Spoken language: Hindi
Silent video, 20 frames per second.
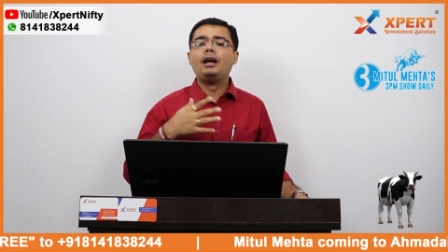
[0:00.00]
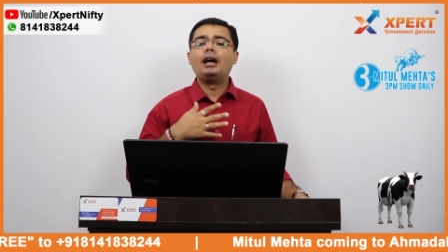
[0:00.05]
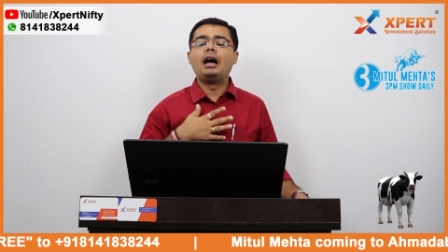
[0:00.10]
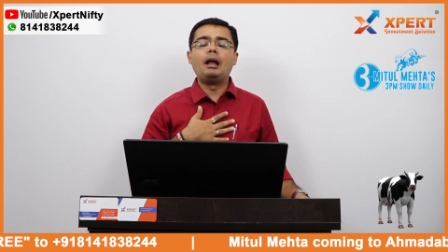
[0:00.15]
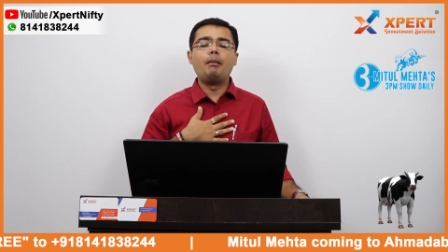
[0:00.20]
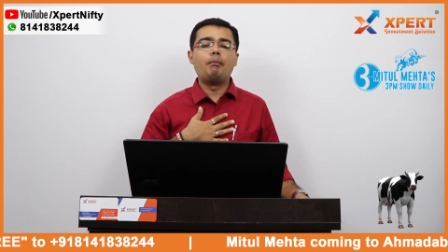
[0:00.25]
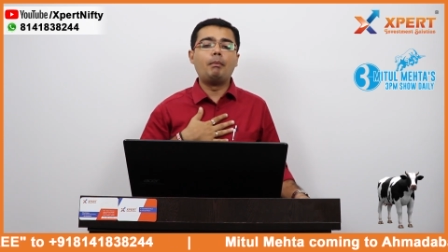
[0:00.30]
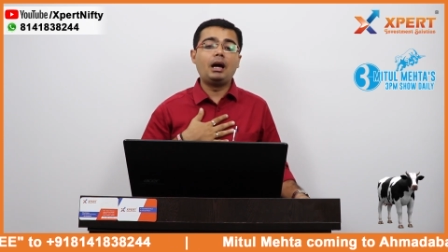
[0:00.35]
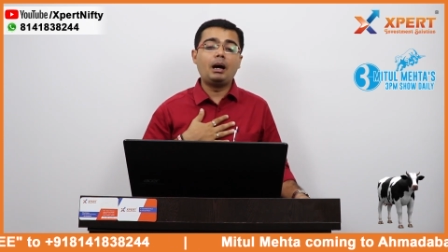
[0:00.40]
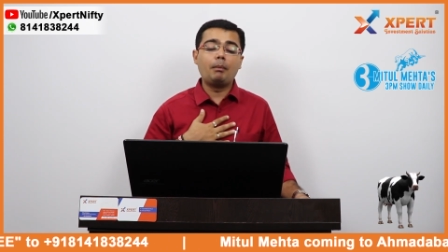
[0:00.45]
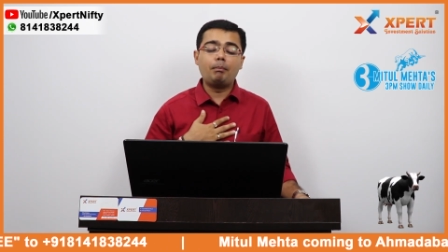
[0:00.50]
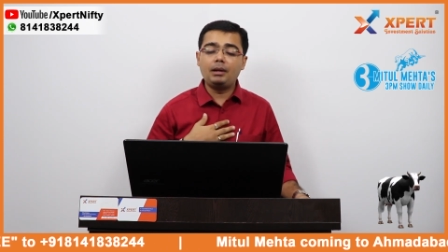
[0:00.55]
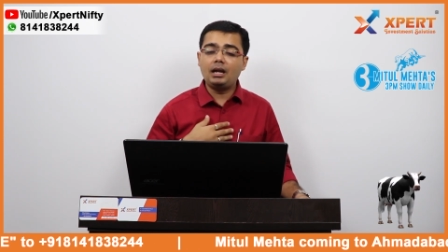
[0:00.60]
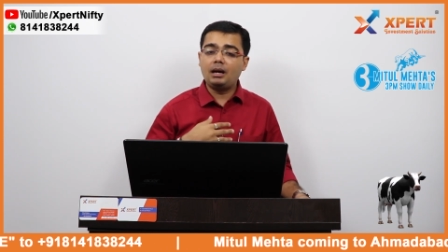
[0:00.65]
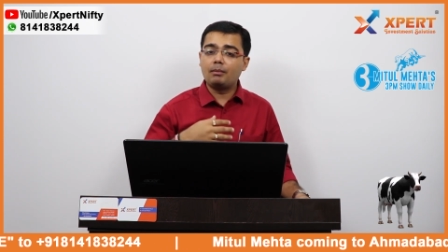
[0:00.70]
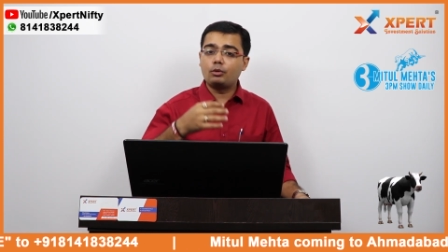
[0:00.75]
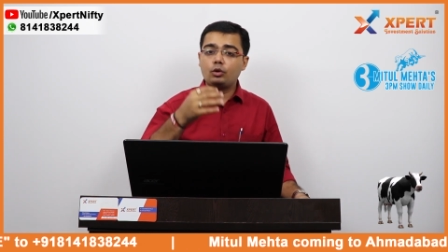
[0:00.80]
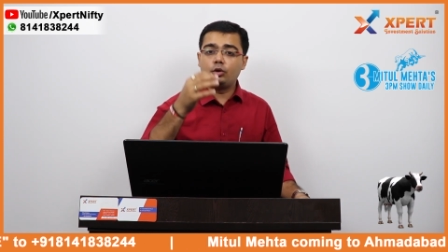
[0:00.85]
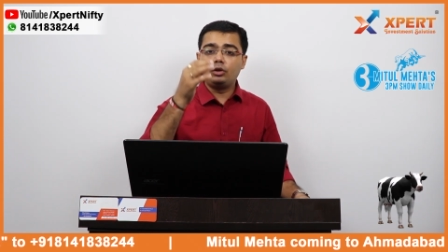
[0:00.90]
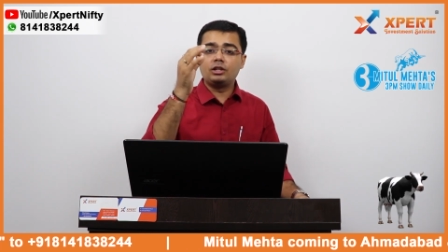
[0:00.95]
एंड मैं अपने
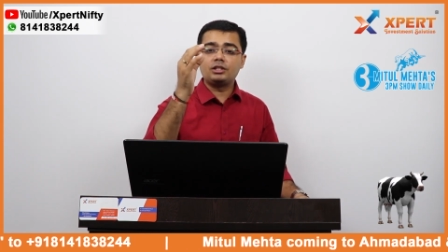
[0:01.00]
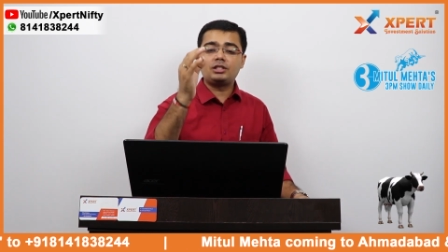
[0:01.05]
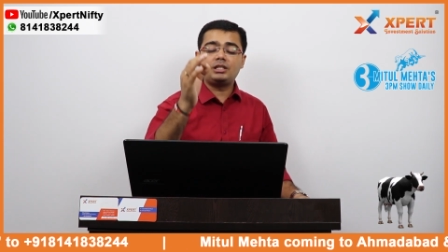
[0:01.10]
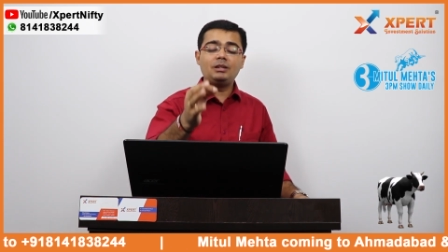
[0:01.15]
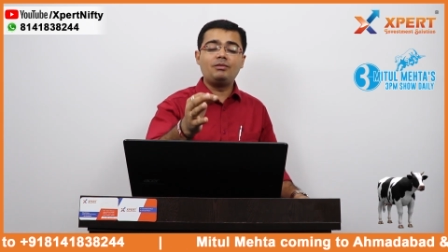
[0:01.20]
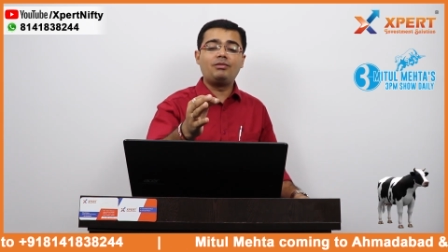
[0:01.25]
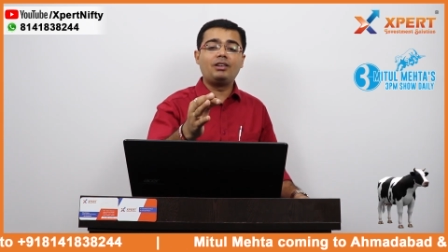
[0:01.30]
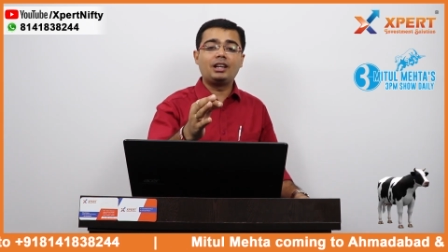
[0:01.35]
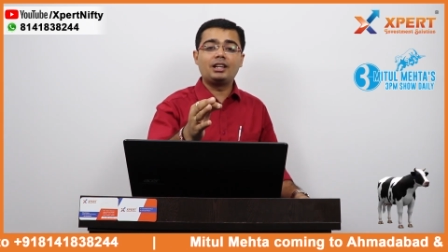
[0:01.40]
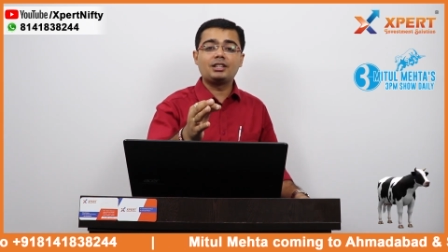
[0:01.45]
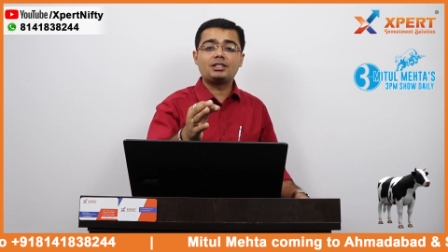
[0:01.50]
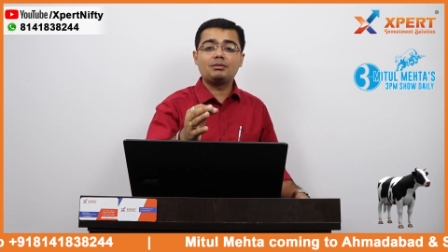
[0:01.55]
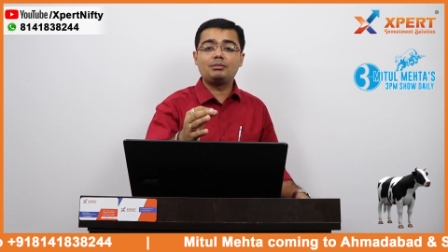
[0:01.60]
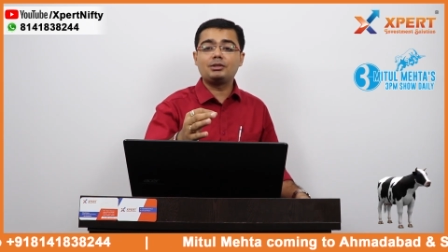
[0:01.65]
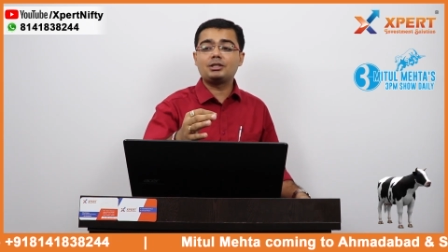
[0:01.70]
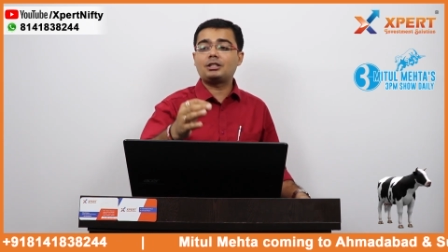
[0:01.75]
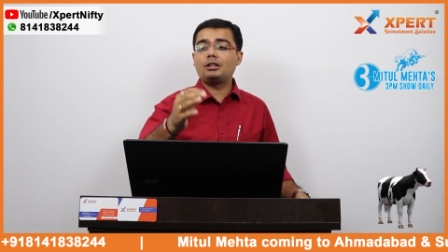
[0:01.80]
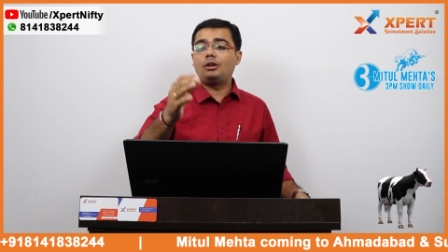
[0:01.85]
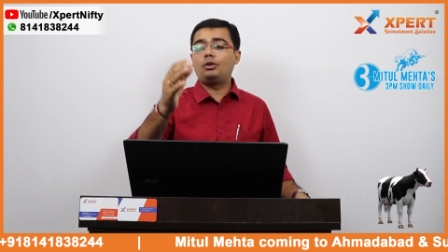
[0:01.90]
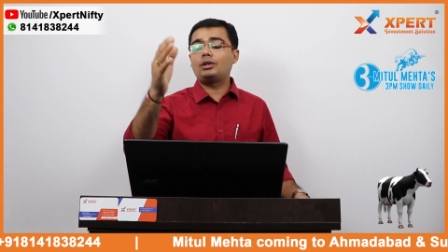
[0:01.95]
आप को नसीब वाला
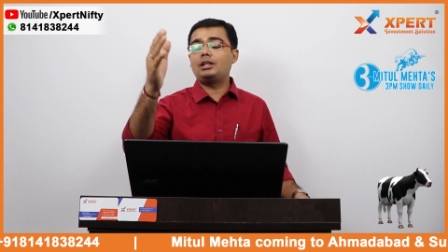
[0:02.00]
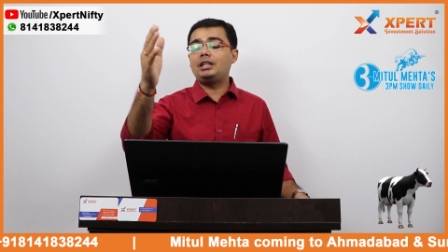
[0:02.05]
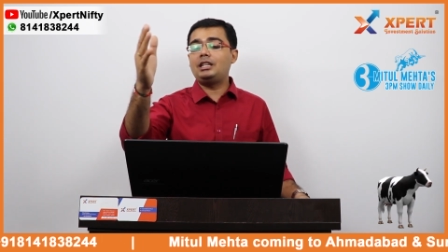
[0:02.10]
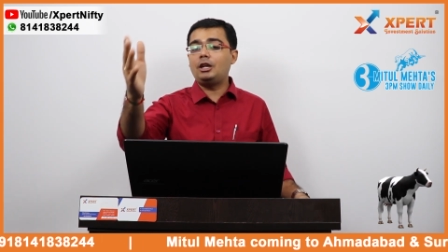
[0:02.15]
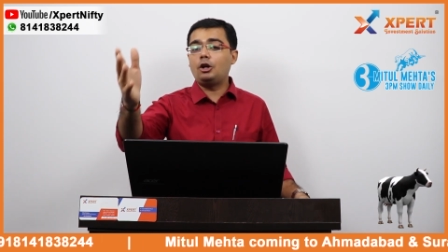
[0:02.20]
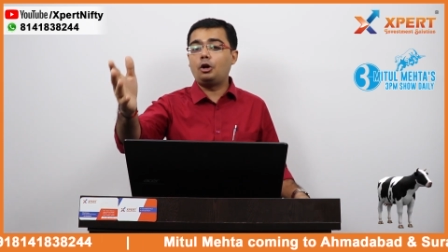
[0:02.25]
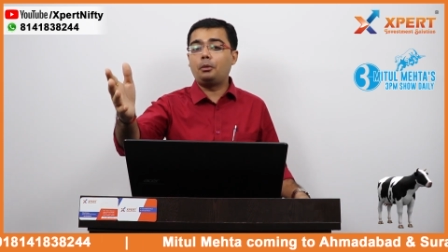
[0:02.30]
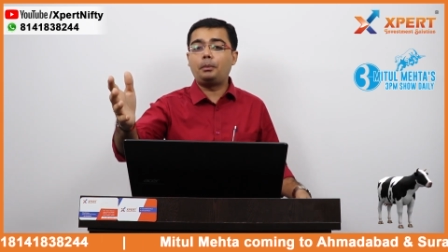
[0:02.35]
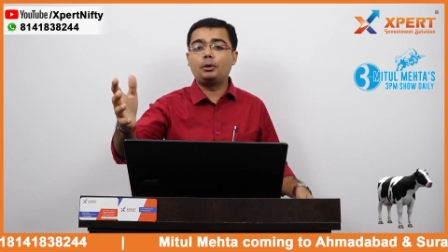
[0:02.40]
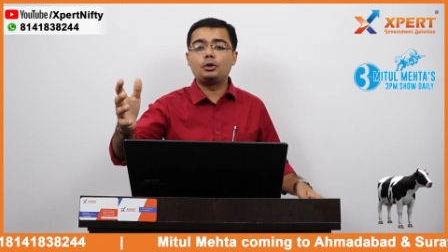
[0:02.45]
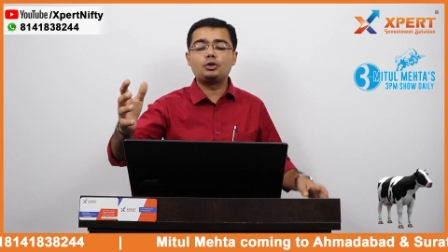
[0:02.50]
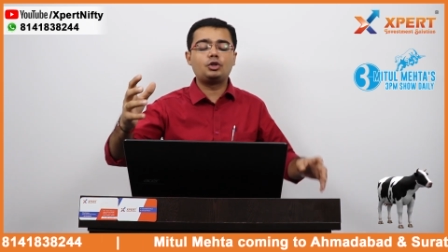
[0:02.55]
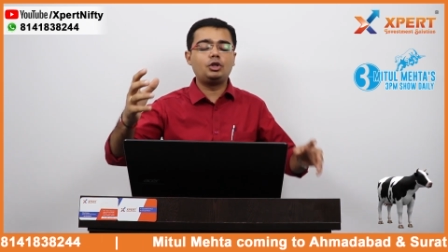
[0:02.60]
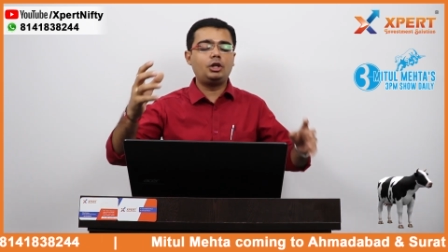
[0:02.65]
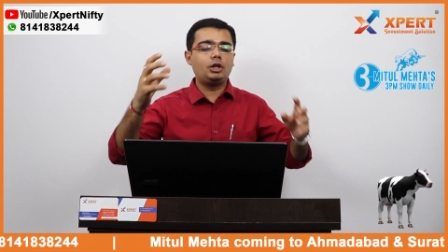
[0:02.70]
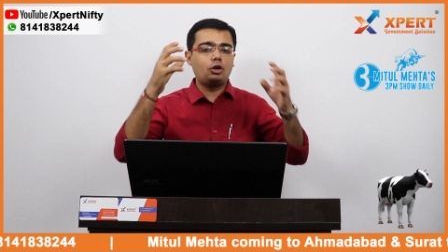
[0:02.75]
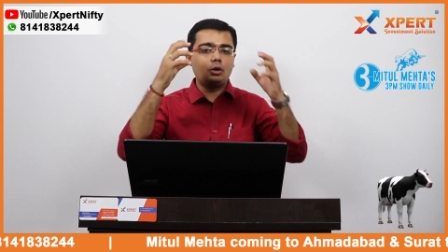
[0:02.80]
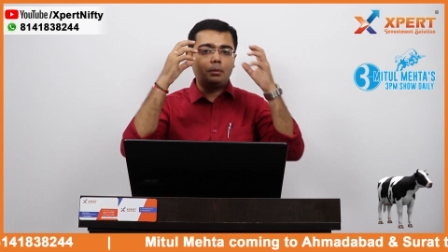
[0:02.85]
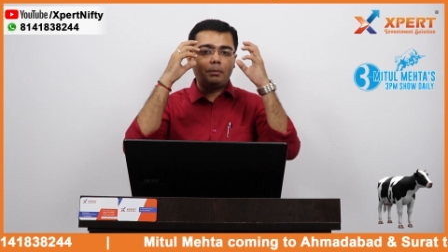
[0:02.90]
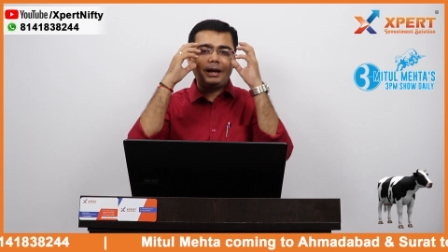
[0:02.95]
समझता हूँ कि ये
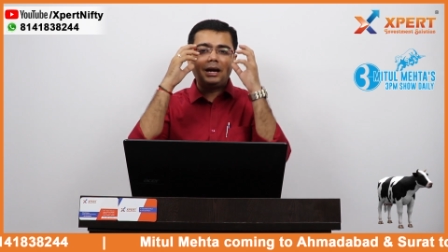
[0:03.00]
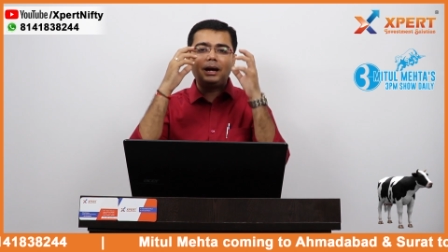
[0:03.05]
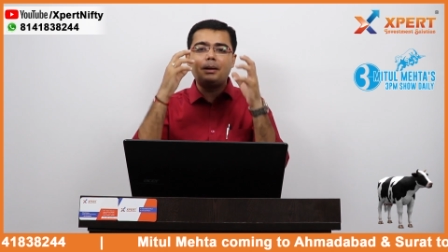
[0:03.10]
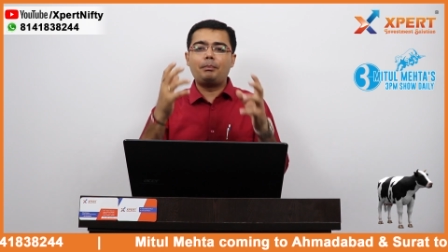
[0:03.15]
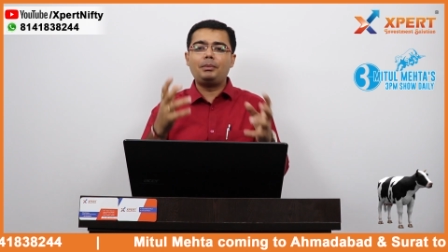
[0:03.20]
अपॉर्चुनिटी को मैं